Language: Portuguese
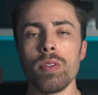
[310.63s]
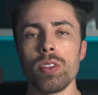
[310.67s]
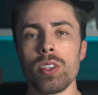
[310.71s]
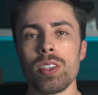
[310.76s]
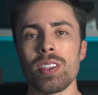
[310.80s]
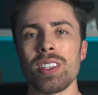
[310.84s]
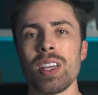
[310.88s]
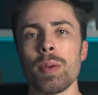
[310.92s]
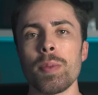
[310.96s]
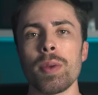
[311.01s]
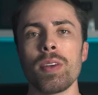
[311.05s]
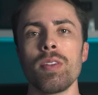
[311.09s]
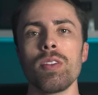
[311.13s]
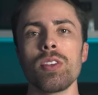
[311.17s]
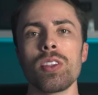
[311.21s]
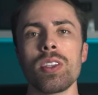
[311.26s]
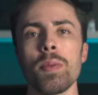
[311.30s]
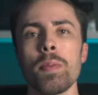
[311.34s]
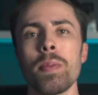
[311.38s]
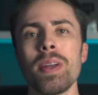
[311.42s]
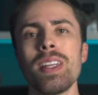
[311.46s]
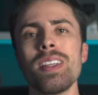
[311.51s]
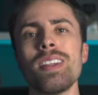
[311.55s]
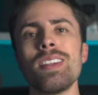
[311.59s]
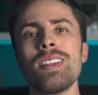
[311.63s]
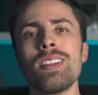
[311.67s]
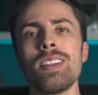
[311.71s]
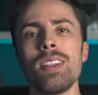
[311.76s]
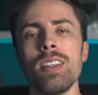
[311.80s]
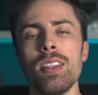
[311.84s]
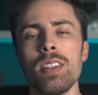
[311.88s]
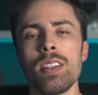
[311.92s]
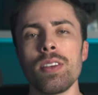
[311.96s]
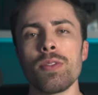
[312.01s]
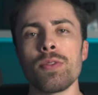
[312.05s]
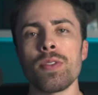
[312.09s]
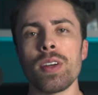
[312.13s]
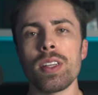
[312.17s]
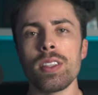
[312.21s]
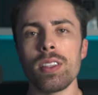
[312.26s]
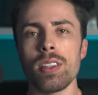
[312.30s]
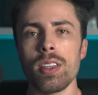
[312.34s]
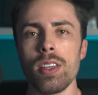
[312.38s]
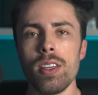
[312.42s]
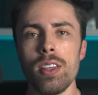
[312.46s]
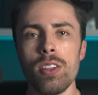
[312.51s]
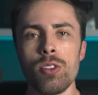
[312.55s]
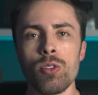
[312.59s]
você sabe que você precisa
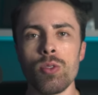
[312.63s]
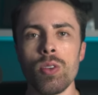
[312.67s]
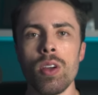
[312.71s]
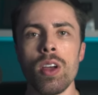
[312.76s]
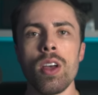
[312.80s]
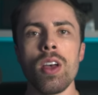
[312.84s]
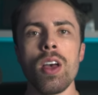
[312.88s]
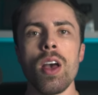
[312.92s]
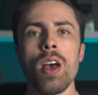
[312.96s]
fazer isso